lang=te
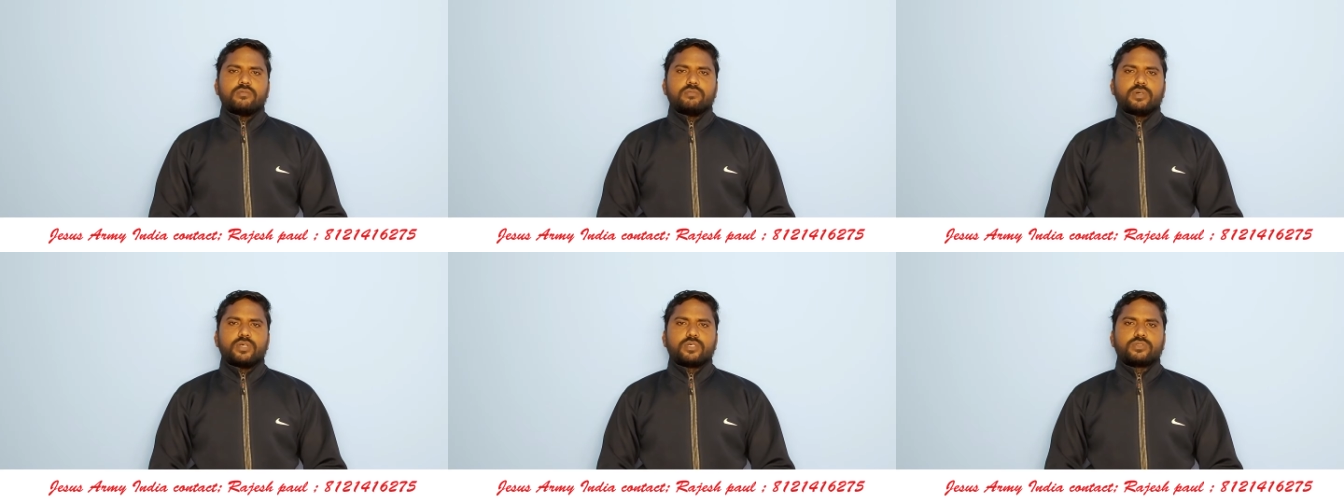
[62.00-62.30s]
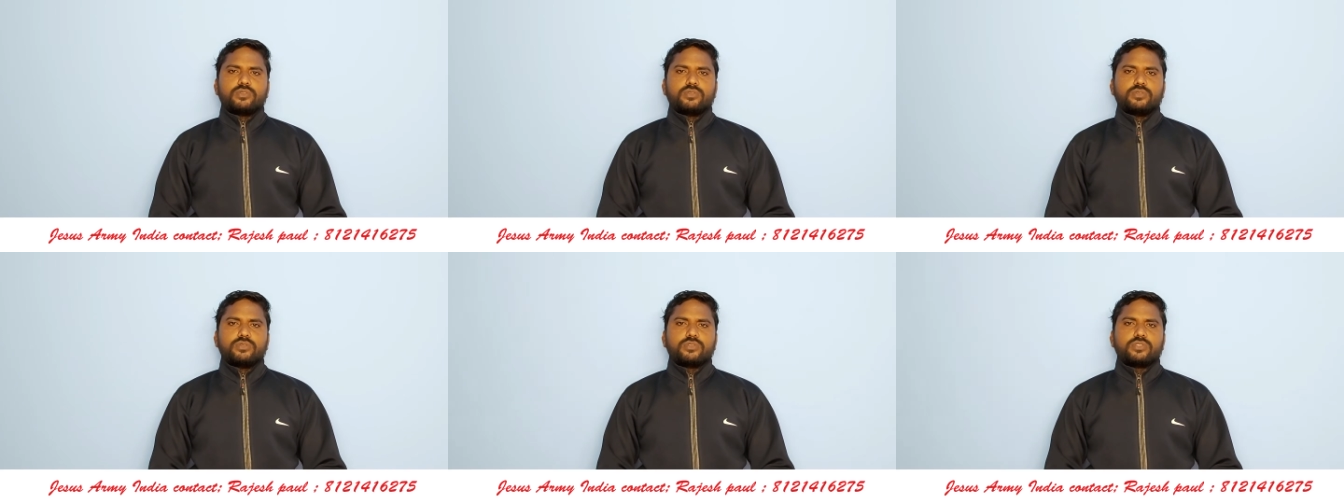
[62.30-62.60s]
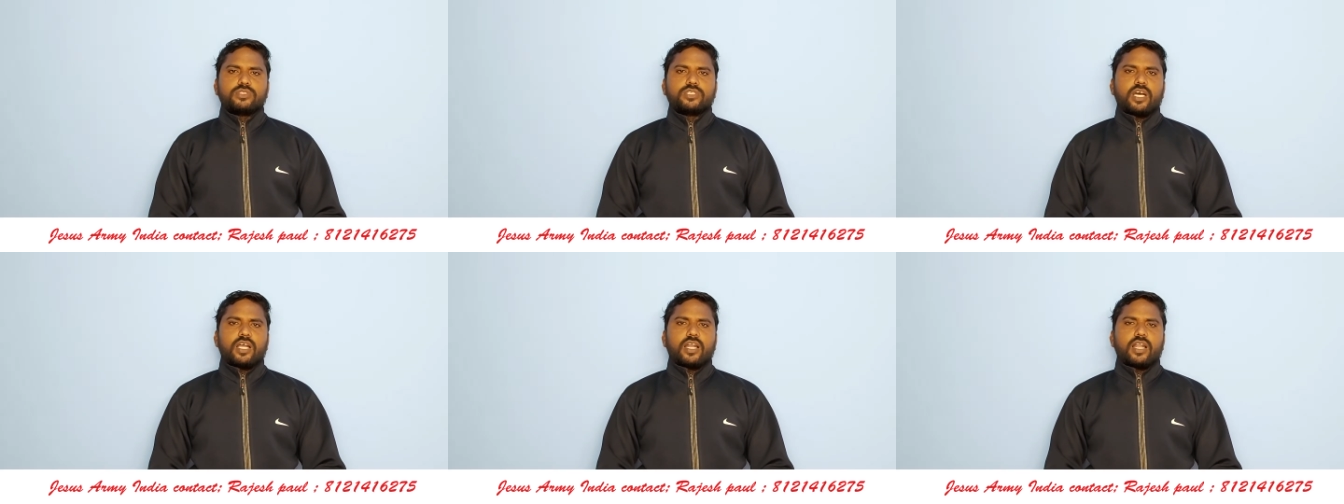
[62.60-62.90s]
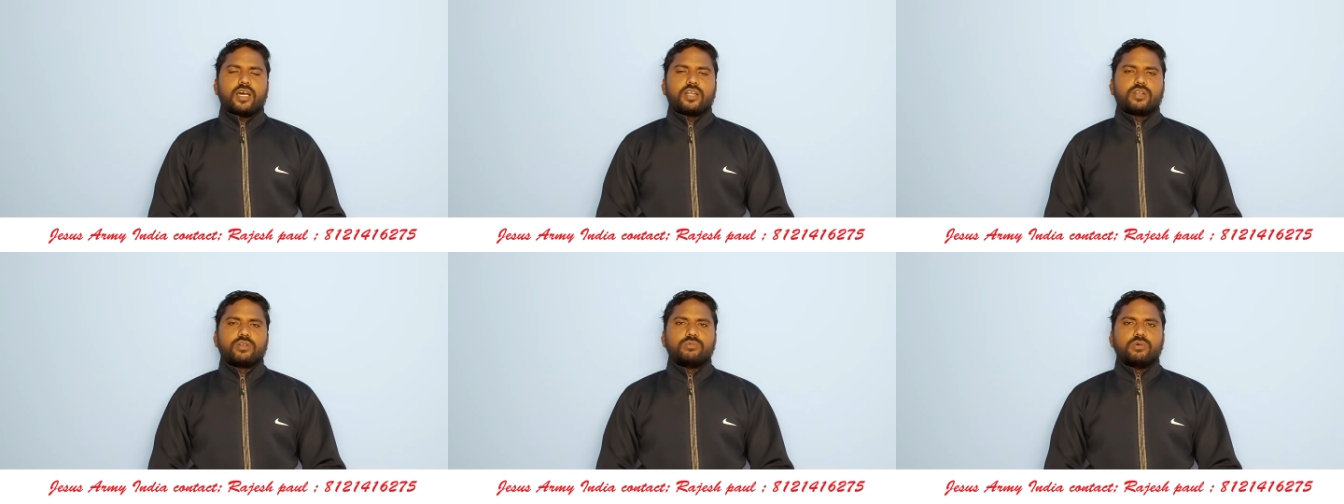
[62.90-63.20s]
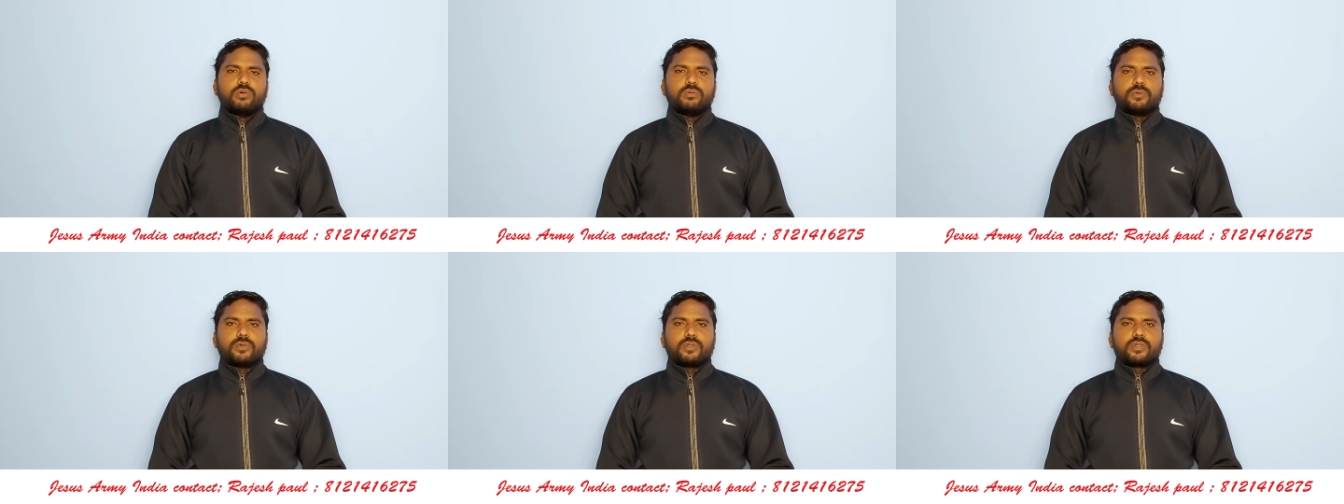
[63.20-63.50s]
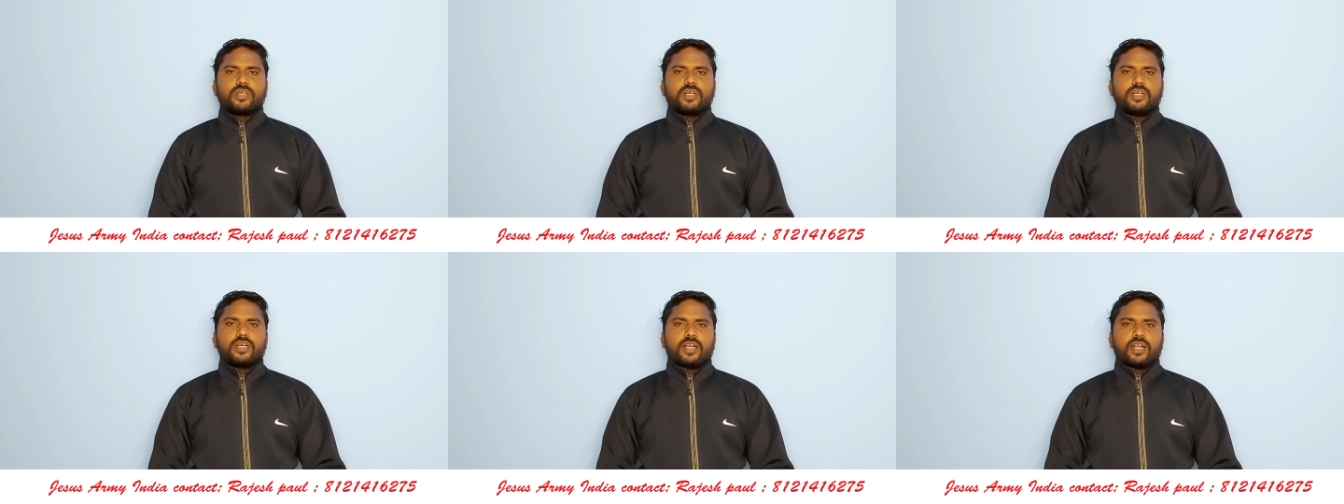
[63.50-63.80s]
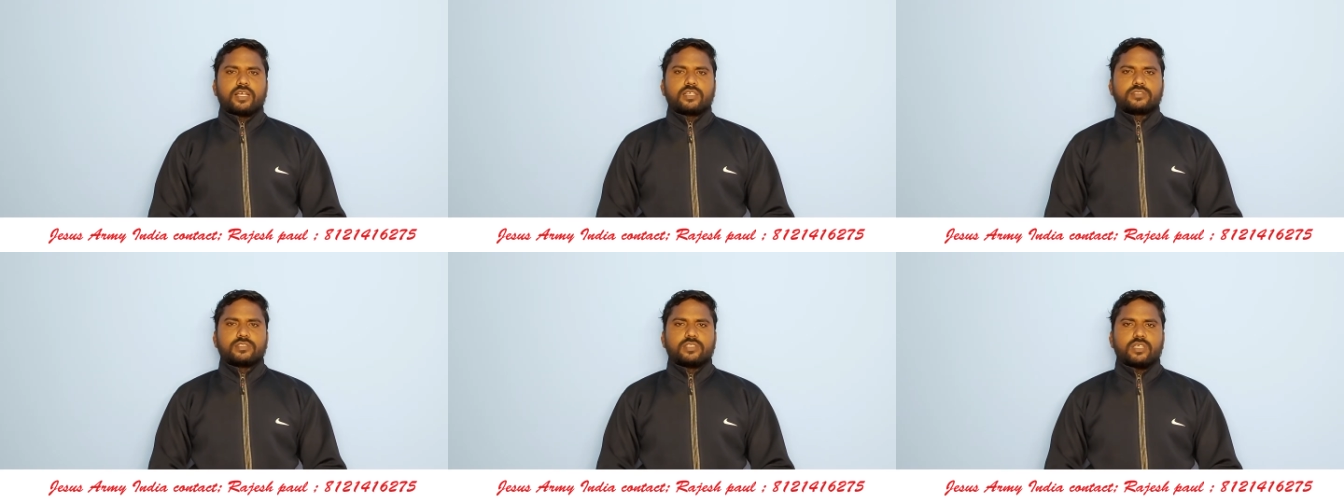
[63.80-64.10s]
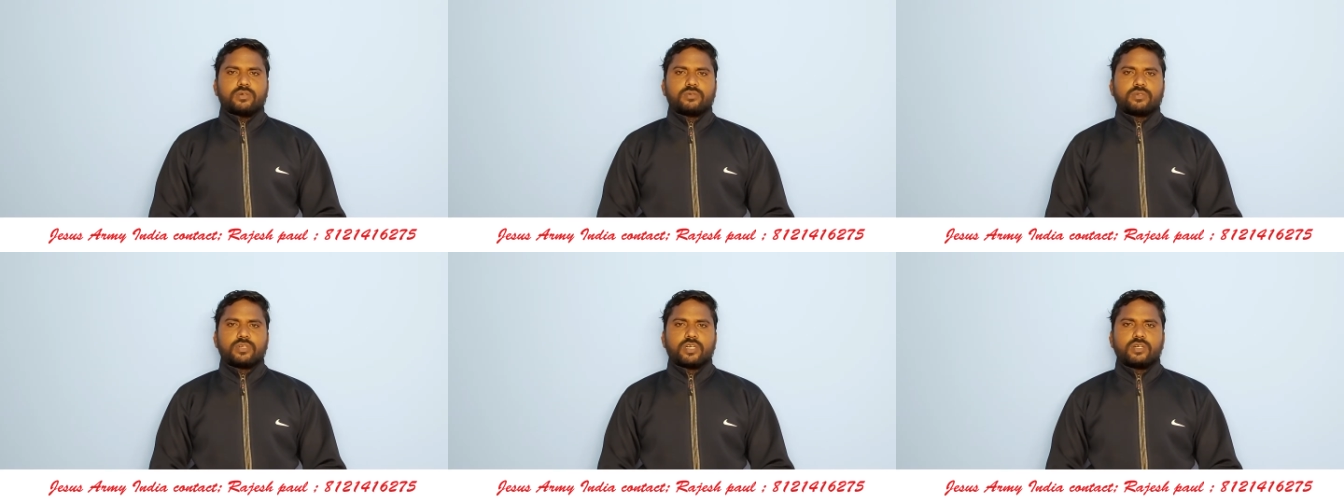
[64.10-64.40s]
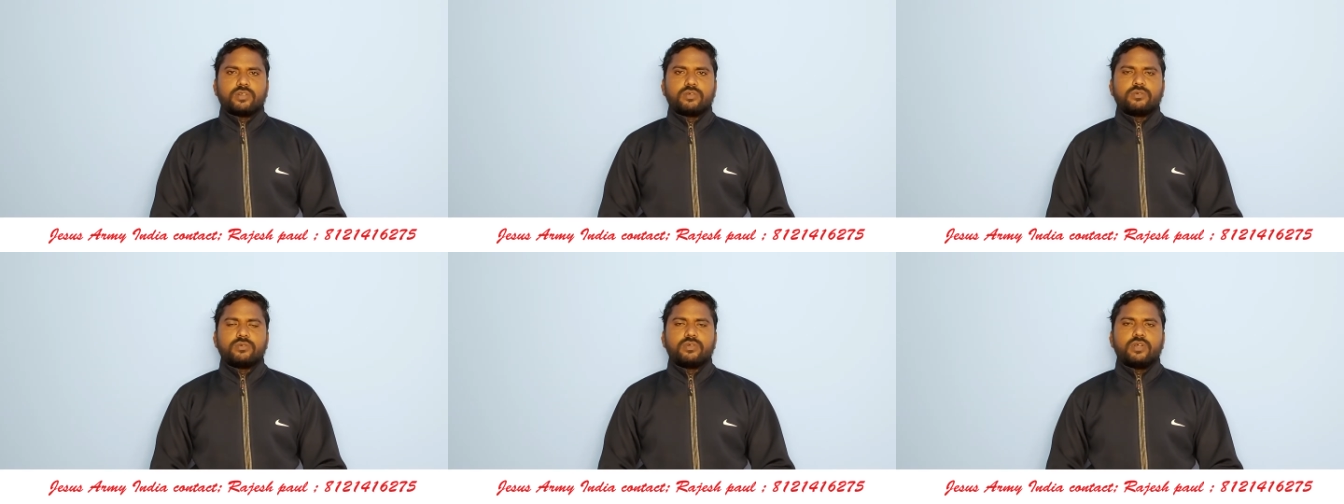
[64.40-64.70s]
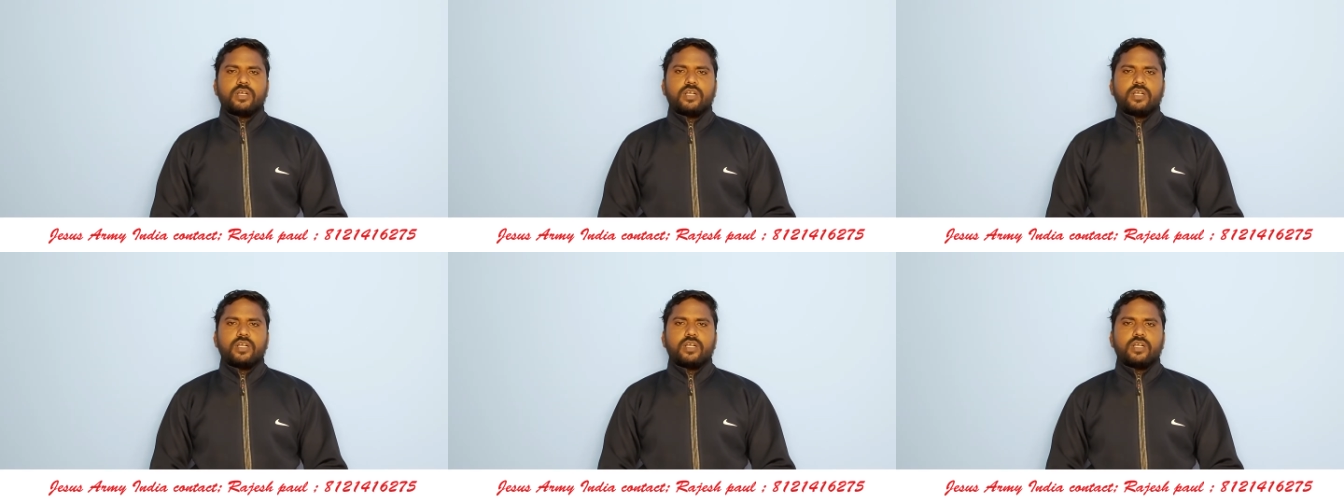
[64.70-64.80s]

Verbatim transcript: భక్తుడు చాలా అనుభవపూర్వకంగా రాస్తూ ఉన్నాడు